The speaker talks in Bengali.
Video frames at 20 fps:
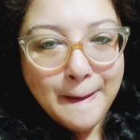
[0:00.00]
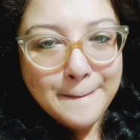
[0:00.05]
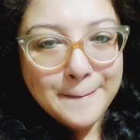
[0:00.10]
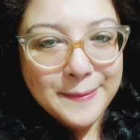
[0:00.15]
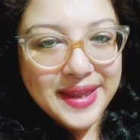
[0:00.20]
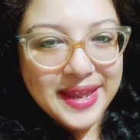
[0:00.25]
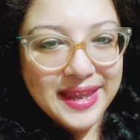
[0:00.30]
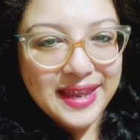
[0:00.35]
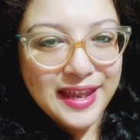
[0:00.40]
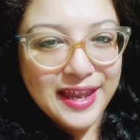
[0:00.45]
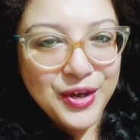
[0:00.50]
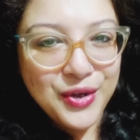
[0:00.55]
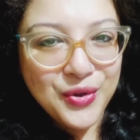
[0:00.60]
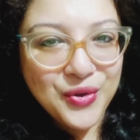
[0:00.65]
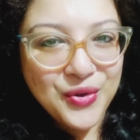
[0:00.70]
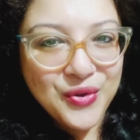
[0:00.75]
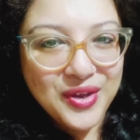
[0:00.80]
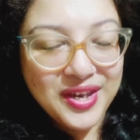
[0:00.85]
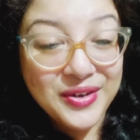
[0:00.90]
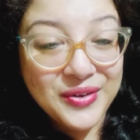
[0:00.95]

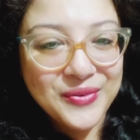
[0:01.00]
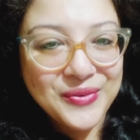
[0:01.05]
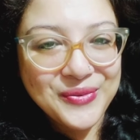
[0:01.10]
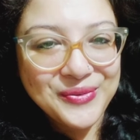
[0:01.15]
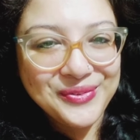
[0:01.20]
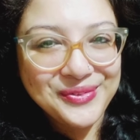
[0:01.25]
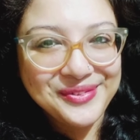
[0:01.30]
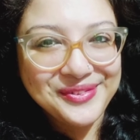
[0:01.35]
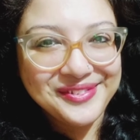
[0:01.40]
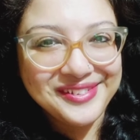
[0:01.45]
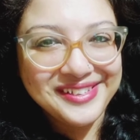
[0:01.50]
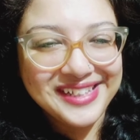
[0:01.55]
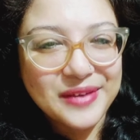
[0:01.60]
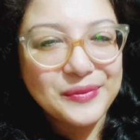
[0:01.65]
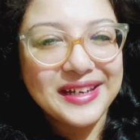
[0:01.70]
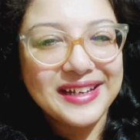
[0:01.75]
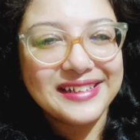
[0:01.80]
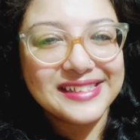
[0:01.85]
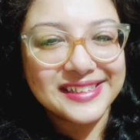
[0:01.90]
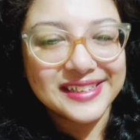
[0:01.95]
মেহিরোইন হু
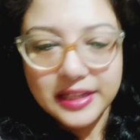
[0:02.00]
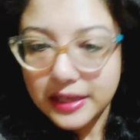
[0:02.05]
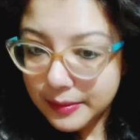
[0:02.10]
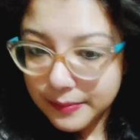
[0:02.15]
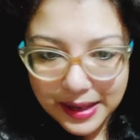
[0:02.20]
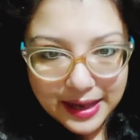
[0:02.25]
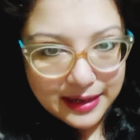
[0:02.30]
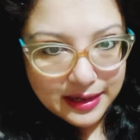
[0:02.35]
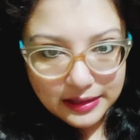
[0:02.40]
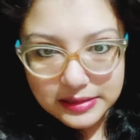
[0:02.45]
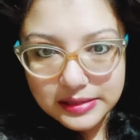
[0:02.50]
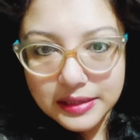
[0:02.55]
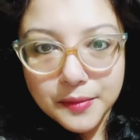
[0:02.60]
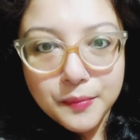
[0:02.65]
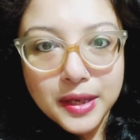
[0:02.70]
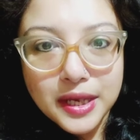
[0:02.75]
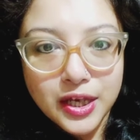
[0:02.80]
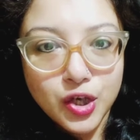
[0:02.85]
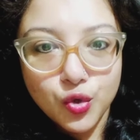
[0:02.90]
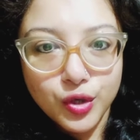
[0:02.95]
কেমন লাগছে ভালো লাগছে না
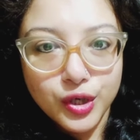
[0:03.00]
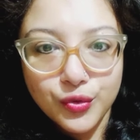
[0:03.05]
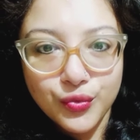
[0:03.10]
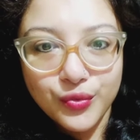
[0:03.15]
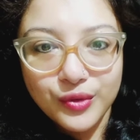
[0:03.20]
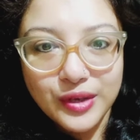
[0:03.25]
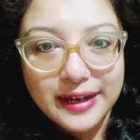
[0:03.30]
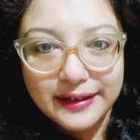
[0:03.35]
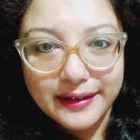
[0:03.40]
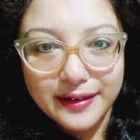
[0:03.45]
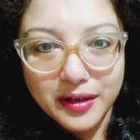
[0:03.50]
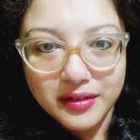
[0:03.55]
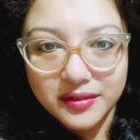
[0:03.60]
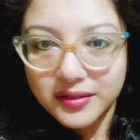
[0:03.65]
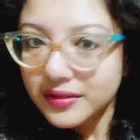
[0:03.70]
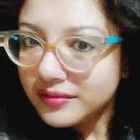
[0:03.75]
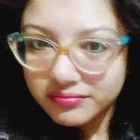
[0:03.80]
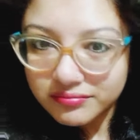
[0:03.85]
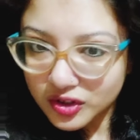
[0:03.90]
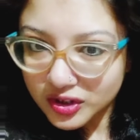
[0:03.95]
মেয়ে হিরোইন নিয়ে গানটা
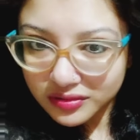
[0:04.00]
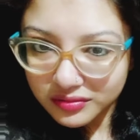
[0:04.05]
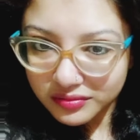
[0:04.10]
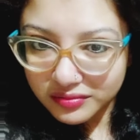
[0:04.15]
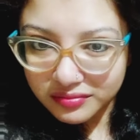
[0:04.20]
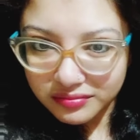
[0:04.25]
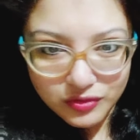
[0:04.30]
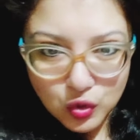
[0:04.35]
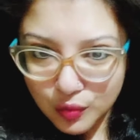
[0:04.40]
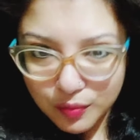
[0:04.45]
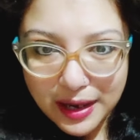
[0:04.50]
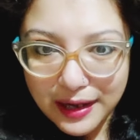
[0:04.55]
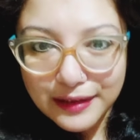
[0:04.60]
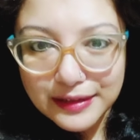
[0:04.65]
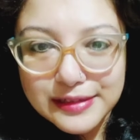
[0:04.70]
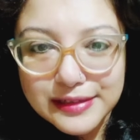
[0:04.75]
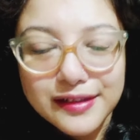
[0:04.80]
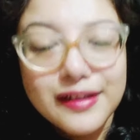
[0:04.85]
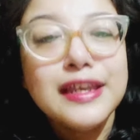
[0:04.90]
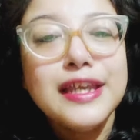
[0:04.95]
খুব ভালো
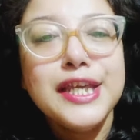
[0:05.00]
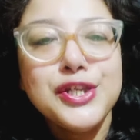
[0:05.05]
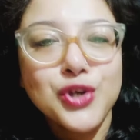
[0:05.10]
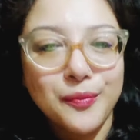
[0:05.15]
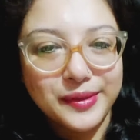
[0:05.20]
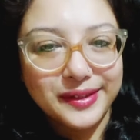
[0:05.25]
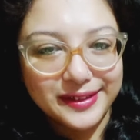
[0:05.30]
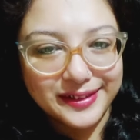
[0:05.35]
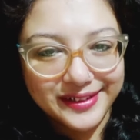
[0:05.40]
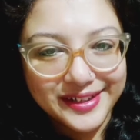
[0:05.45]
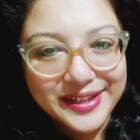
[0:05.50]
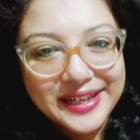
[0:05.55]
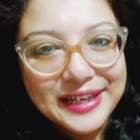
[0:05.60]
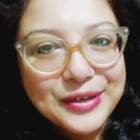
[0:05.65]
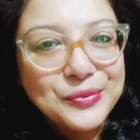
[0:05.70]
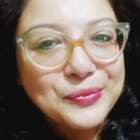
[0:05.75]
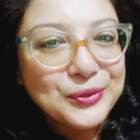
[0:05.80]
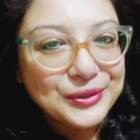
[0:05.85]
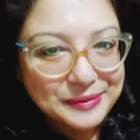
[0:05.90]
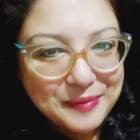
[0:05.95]
লাগছে না কী টপিক
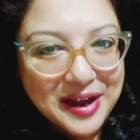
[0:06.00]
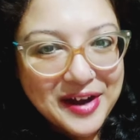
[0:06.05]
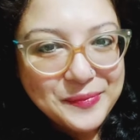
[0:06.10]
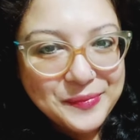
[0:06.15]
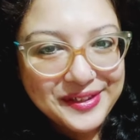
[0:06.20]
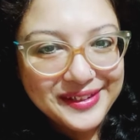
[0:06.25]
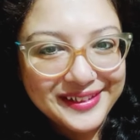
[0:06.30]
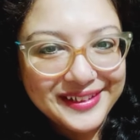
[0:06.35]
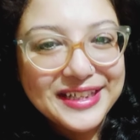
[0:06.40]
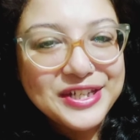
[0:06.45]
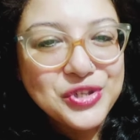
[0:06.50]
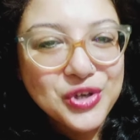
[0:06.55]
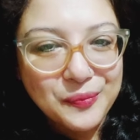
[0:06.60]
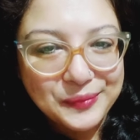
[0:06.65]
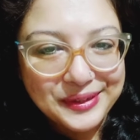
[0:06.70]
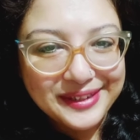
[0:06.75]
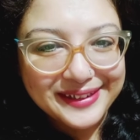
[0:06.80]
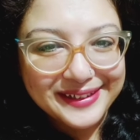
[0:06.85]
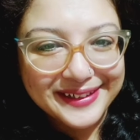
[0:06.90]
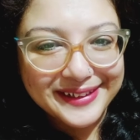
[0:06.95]
কেউ বলতে পারবে কী
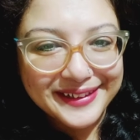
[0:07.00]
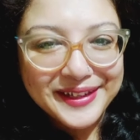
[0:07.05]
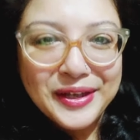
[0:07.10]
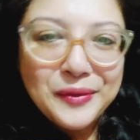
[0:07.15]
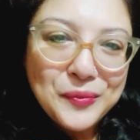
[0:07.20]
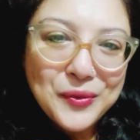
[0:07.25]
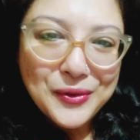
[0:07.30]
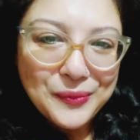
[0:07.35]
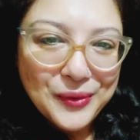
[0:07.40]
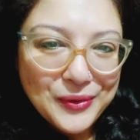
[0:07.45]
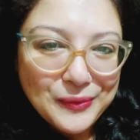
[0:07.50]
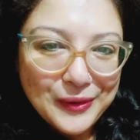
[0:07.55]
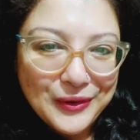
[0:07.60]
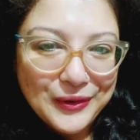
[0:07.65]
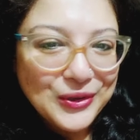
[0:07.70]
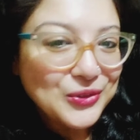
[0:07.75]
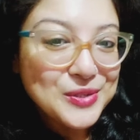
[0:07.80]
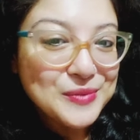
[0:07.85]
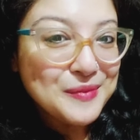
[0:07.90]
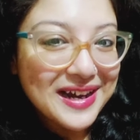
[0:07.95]
টপিক বলো বলো বলো
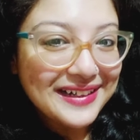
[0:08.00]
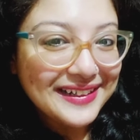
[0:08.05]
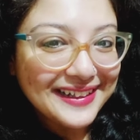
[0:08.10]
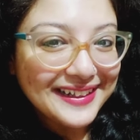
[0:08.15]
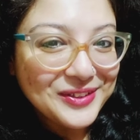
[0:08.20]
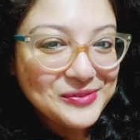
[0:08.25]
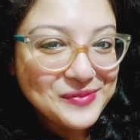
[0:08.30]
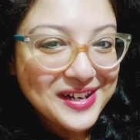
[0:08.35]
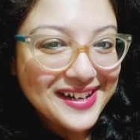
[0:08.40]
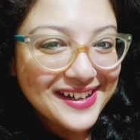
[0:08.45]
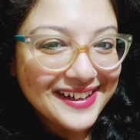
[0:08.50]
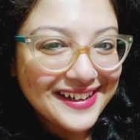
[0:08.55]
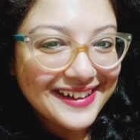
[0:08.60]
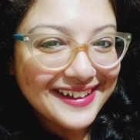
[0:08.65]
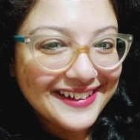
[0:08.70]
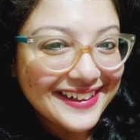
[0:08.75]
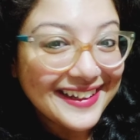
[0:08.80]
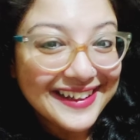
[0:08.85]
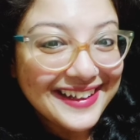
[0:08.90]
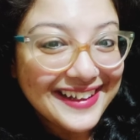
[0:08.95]
কত স্মার্ট দেখি তোমরা
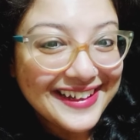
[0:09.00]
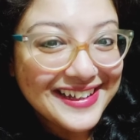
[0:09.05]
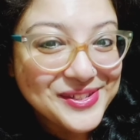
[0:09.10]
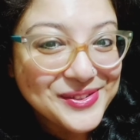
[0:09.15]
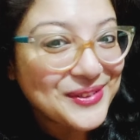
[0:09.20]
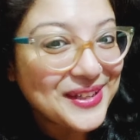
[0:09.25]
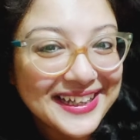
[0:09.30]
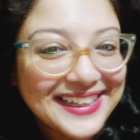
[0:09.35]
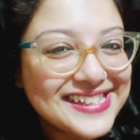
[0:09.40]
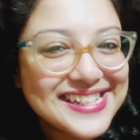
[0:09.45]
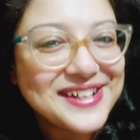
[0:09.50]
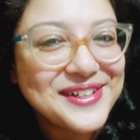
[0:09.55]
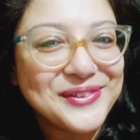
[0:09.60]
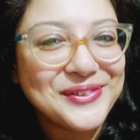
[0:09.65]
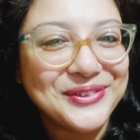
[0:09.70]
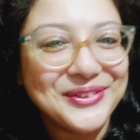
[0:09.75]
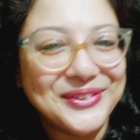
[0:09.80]
কে কে দেখেছো কে কে জানো